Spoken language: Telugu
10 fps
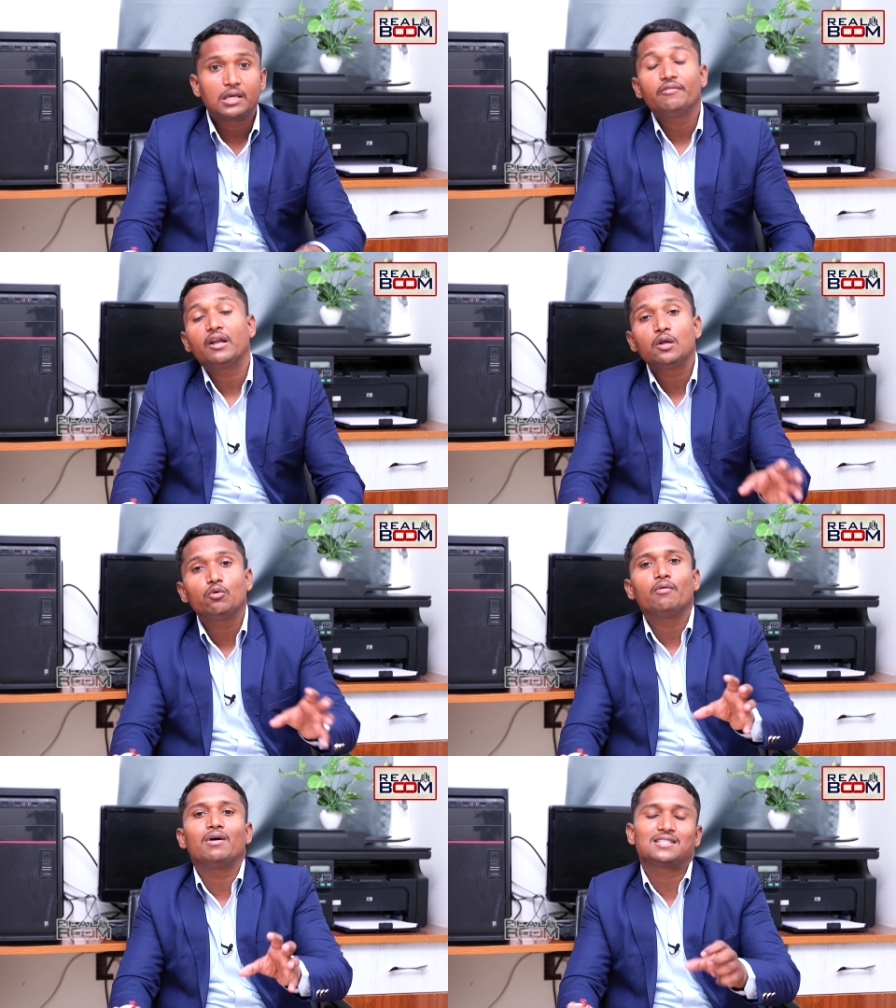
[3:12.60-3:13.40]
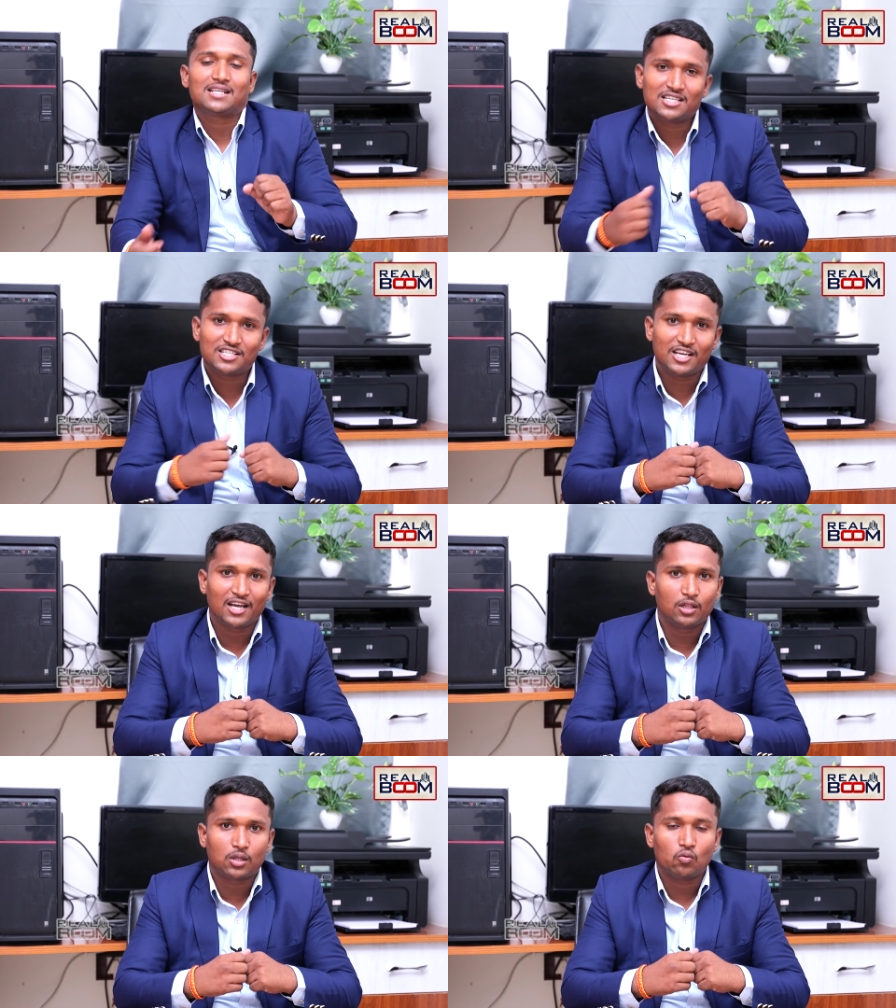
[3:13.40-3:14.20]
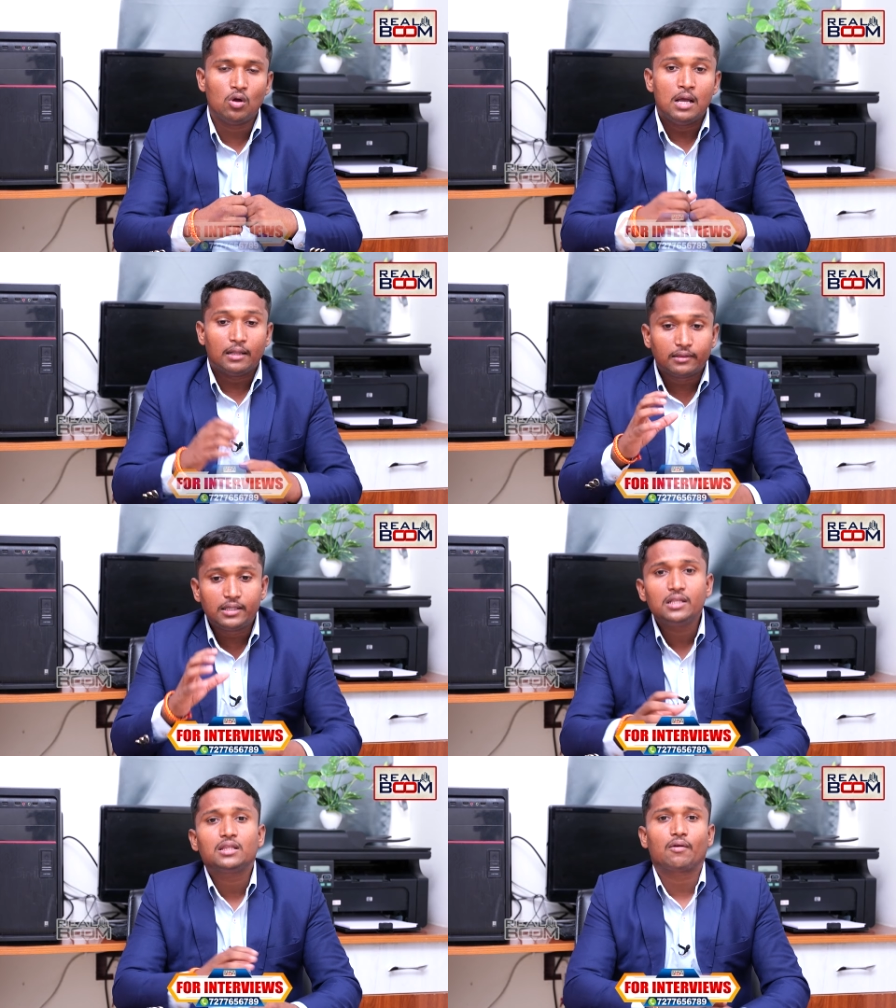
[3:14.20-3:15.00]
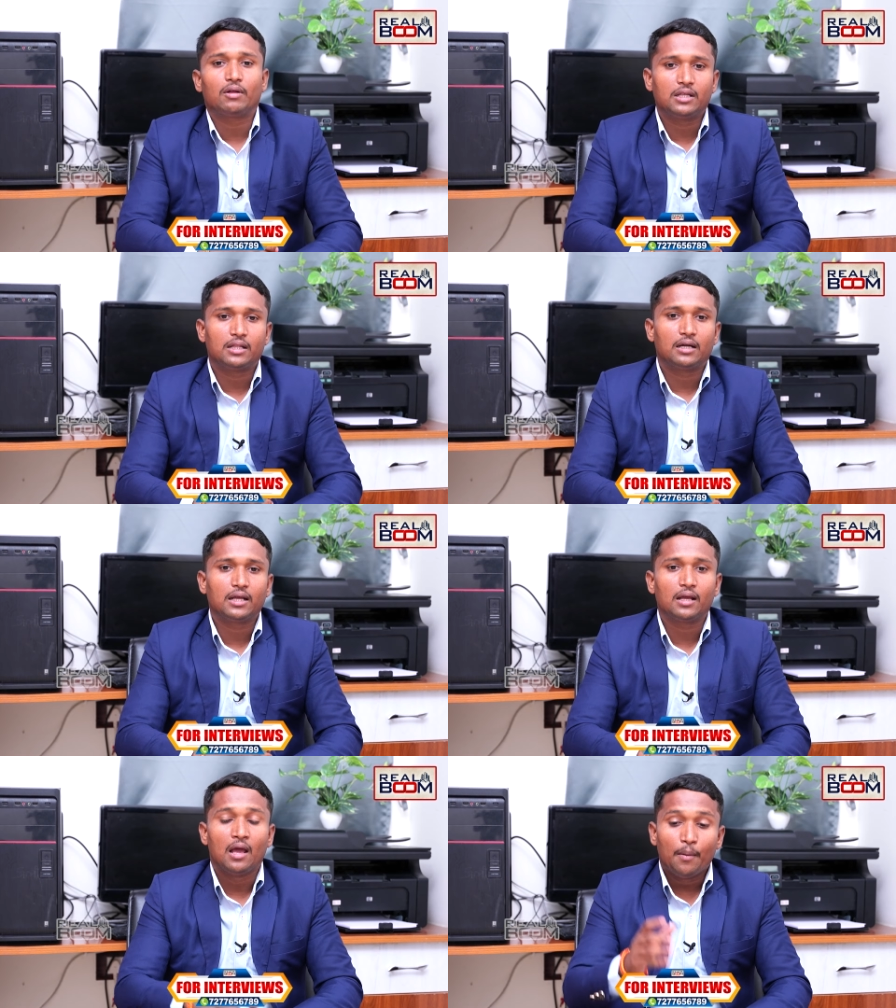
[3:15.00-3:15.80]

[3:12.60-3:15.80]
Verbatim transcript: ఇవన్నీ కూడా వాళ్ళు సజెస్ట్ చేయగలుగుతారు దీని తర్వాత ఏంటంటే